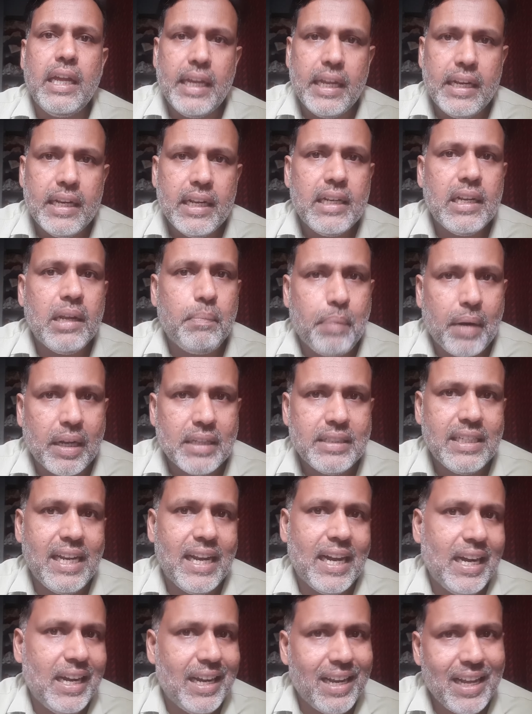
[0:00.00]
என்னென்ன
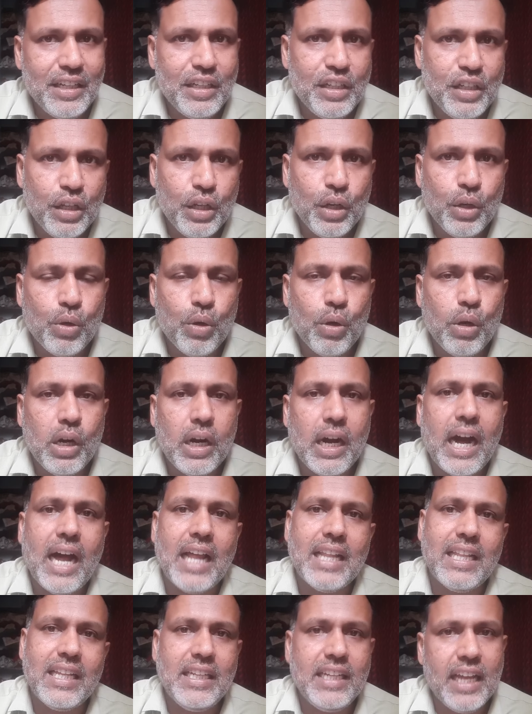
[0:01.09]
பிரச்சனைகள்லாம் இருக்கோ
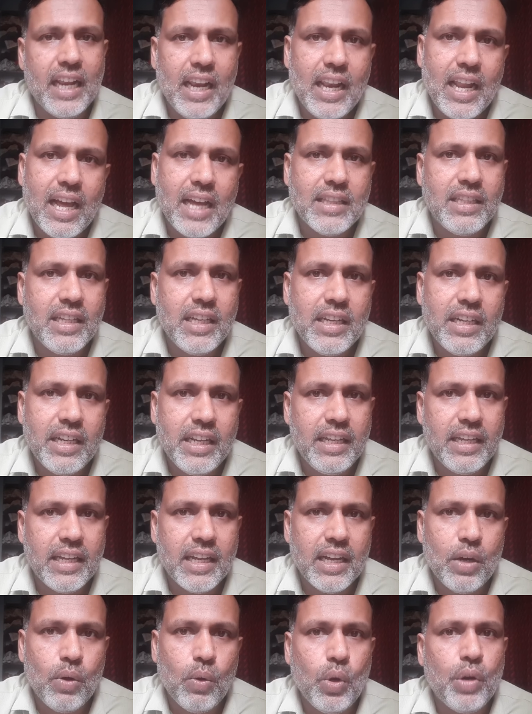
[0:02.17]
அதை எல்லாத்தையும்
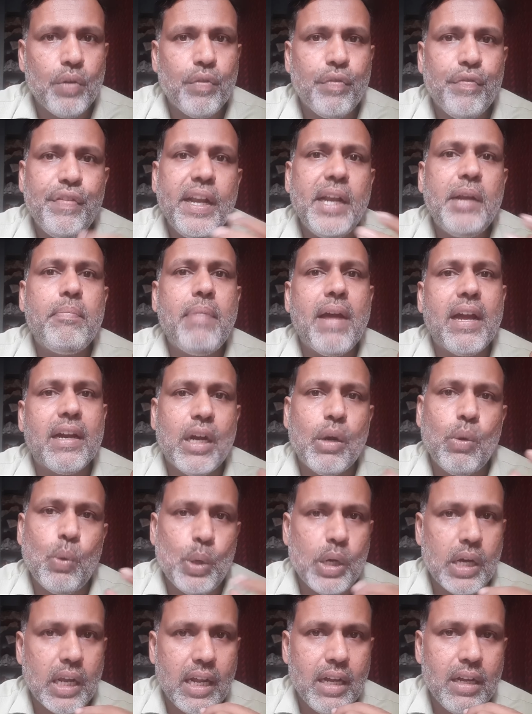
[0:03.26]
நீங்கள் ஒரு ஃபீட்பேக்காக
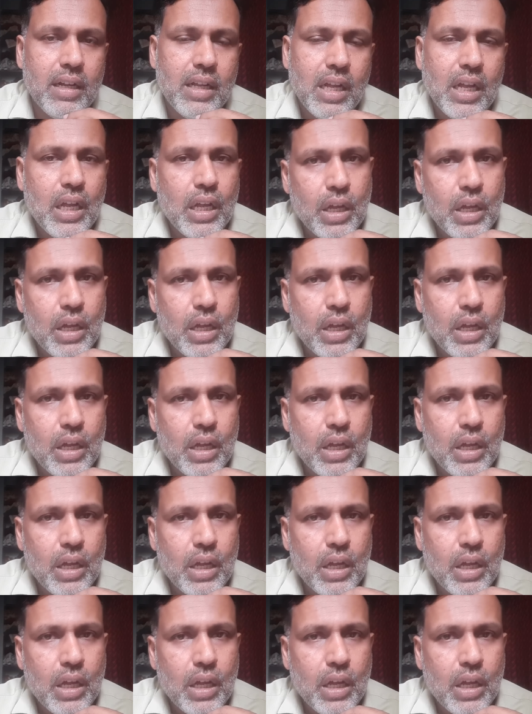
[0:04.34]
கொடுக்கலாம்